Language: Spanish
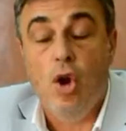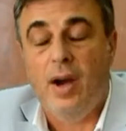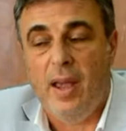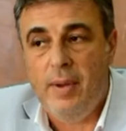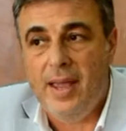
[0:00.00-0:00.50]
y
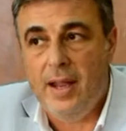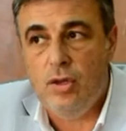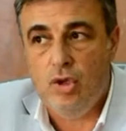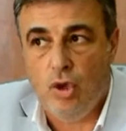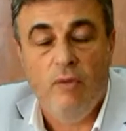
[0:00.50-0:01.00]
los que
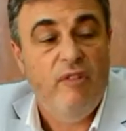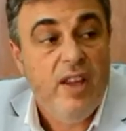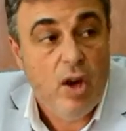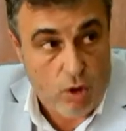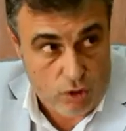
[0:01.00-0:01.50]
vienen son
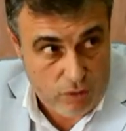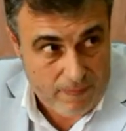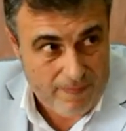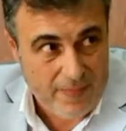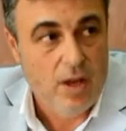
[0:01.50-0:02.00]

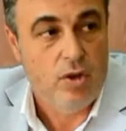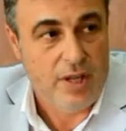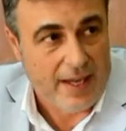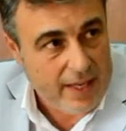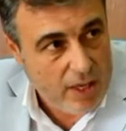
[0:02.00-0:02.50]
fijos. O
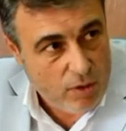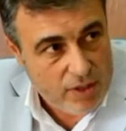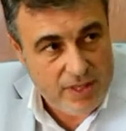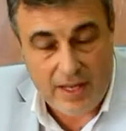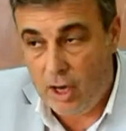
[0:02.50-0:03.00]
sea, aquí quiero
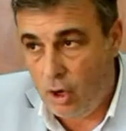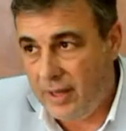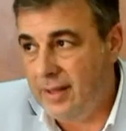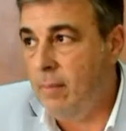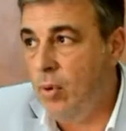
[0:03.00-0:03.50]
decir que lo
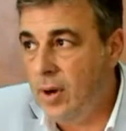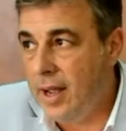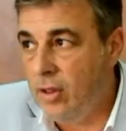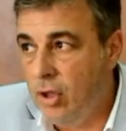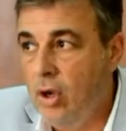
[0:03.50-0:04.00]
que están
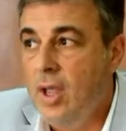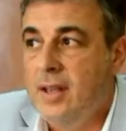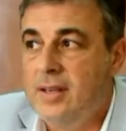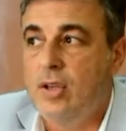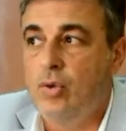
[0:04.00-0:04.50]
buscando
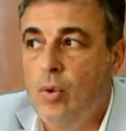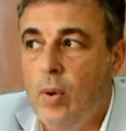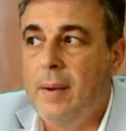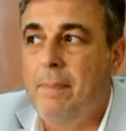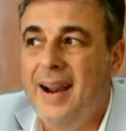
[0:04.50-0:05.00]
ya es un
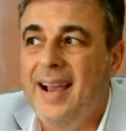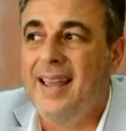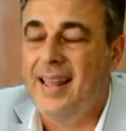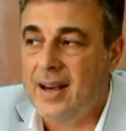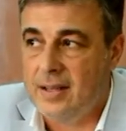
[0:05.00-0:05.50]
lugar para
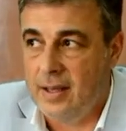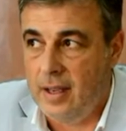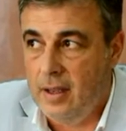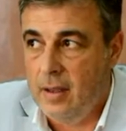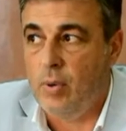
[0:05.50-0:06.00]

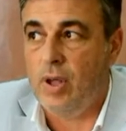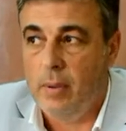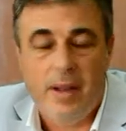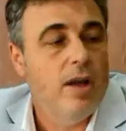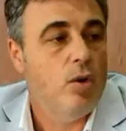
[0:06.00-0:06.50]
quedarse,
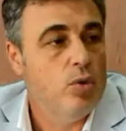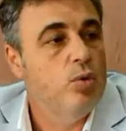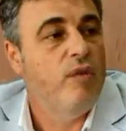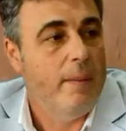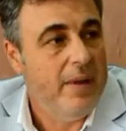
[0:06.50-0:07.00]
porque vienen con
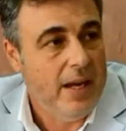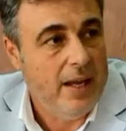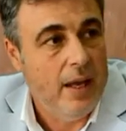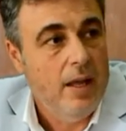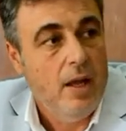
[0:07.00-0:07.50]
su
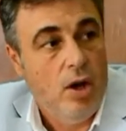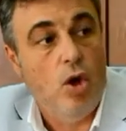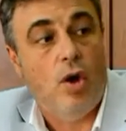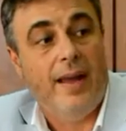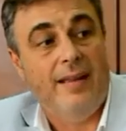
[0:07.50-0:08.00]
familia.
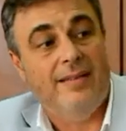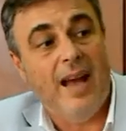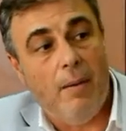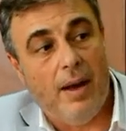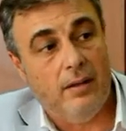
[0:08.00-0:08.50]
Los que
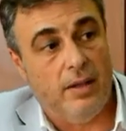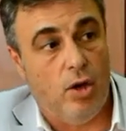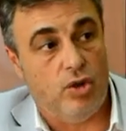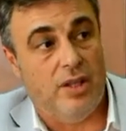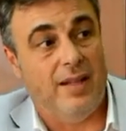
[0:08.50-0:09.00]
estaban,
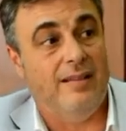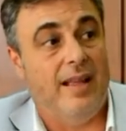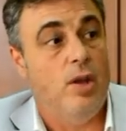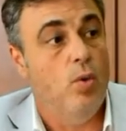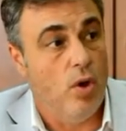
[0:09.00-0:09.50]
de los
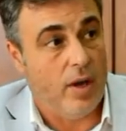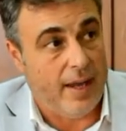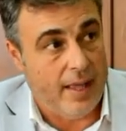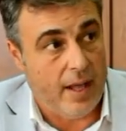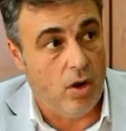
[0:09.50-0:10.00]
71
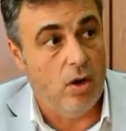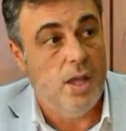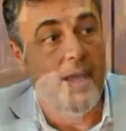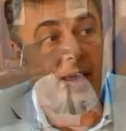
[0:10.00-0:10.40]
que quedaron,